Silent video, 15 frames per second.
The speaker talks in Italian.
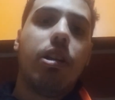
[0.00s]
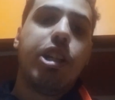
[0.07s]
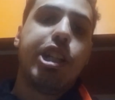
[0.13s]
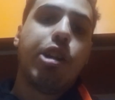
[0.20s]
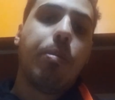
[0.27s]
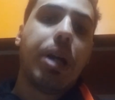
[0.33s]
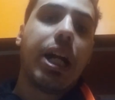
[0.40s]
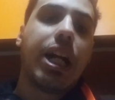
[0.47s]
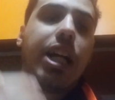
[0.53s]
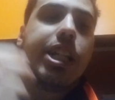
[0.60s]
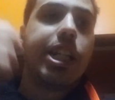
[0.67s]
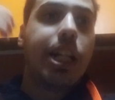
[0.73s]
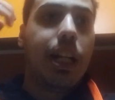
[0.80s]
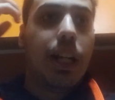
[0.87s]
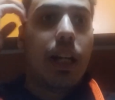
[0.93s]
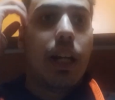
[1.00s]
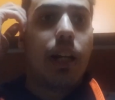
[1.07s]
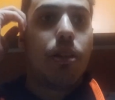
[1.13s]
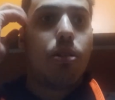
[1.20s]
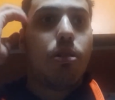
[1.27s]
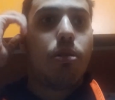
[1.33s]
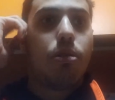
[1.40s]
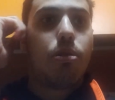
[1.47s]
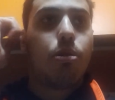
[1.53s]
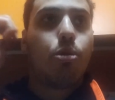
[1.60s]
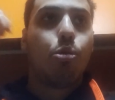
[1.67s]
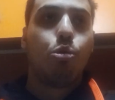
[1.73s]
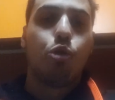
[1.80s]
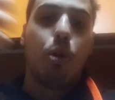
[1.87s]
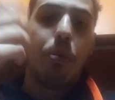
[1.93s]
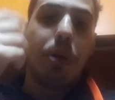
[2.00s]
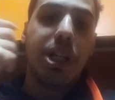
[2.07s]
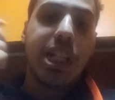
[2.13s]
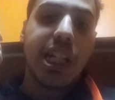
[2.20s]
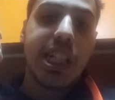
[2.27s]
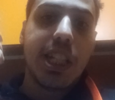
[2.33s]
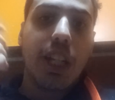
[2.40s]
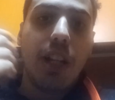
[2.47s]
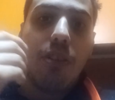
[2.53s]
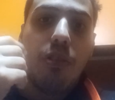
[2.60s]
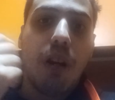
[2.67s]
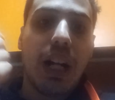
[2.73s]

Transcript: insomma, ragazzi, è tutto ben gestito.